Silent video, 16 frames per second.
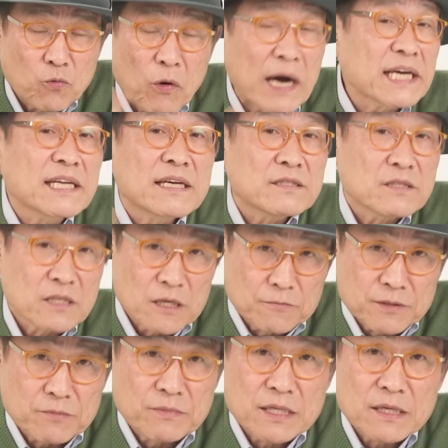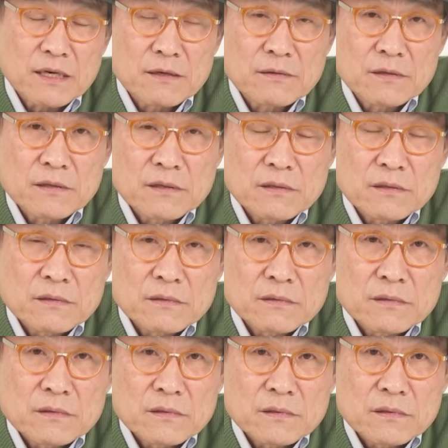확인한 적이 없습니다.
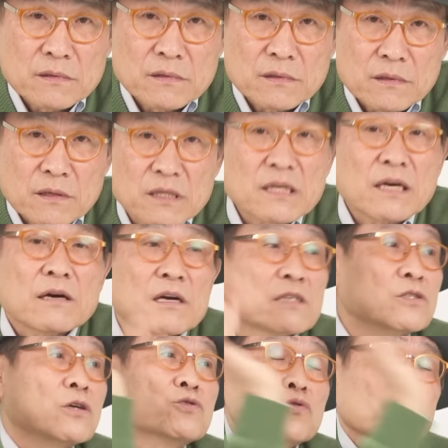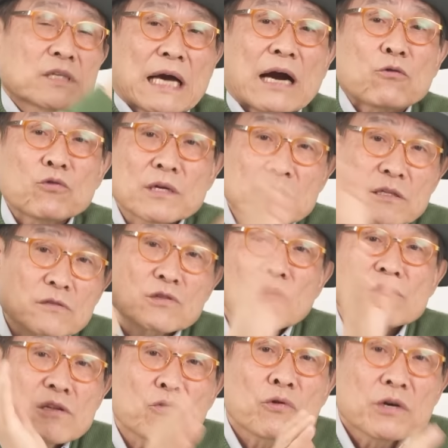그냥 저쪽 야권에서
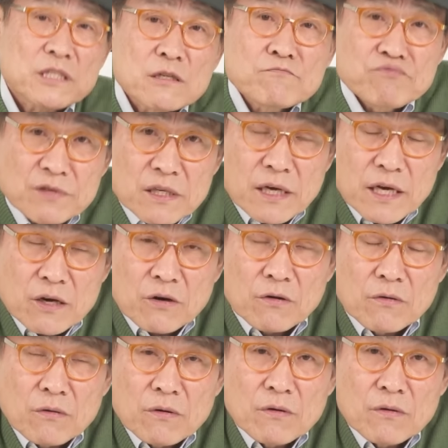떠들고 있을 뿐이에요.